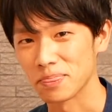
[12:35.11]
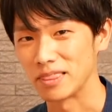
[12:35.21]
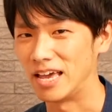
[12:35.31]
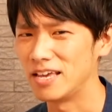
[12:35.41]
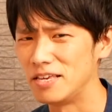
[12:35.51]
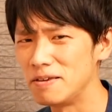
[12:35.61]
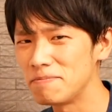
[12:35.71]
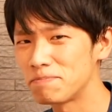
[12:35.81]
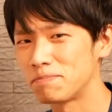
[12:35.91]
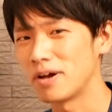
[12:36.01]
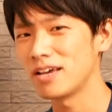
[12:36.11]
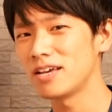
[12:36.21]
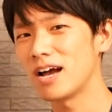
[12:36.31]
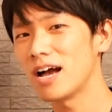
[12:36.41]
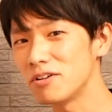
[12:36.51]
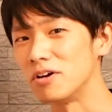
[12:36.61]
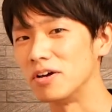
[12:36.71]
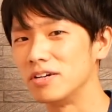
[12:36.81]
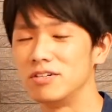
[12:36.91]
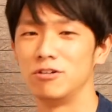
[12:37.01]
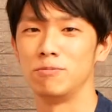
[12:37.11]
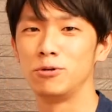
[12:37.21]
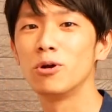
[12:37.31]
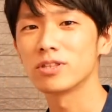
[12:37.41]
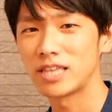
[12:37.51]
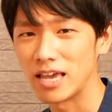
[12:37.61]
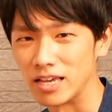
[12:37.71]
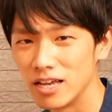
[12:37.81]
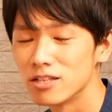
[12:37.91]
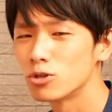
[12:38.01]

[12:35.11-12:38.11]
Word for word: ね、いっぱいあるプロテイン